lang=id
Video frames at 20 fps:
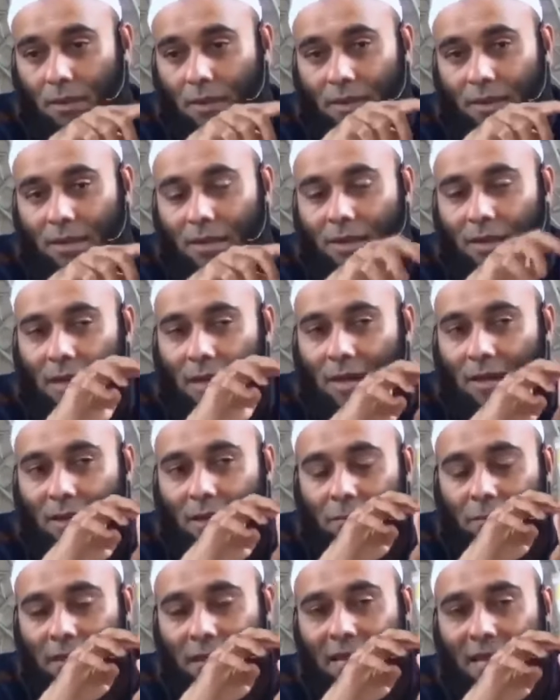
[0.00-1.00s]
Oke, okay. yang
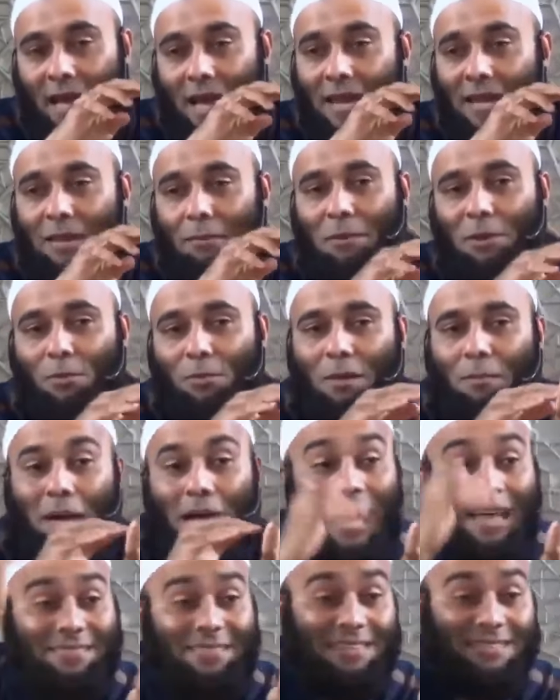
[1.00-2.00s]
ada yang Anda minum
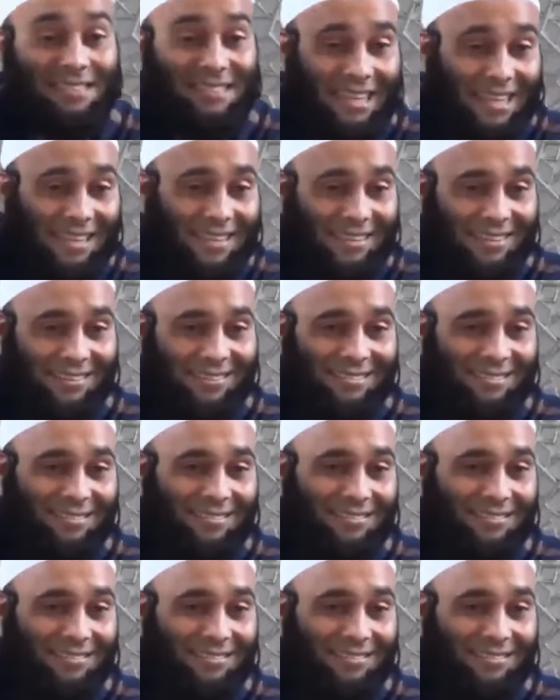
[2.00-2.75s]
apa? Atasnya.